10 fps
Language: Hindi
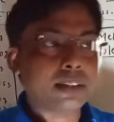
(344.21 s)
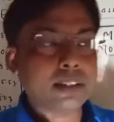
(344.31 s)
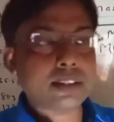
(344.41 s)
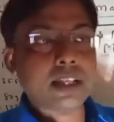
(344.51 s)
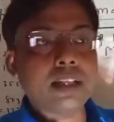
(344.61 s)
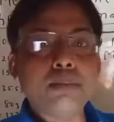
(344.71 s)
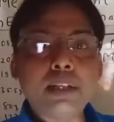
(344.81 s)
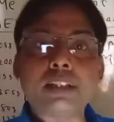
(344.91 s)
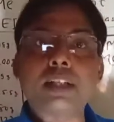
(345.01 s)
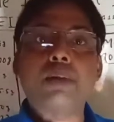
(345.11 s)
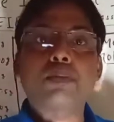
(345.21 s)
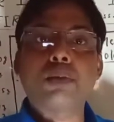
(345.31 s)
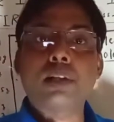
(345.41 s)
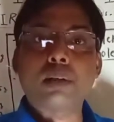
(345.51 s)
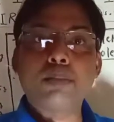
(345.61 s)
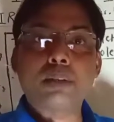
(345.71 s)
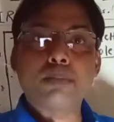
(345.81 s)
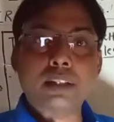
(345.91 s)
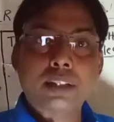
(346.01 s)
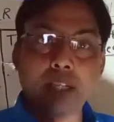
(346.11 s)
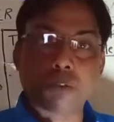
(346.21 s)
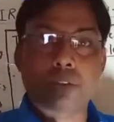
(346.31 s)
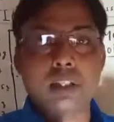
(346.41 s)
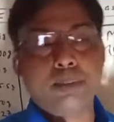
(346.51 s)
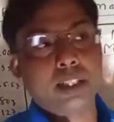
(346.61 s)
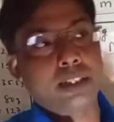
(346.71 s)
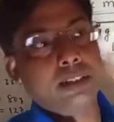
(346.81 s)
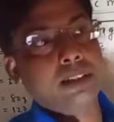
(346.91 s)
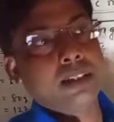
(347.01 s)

किस एलिमेंट का आपको एटॉमिक मास याद होता है बताइए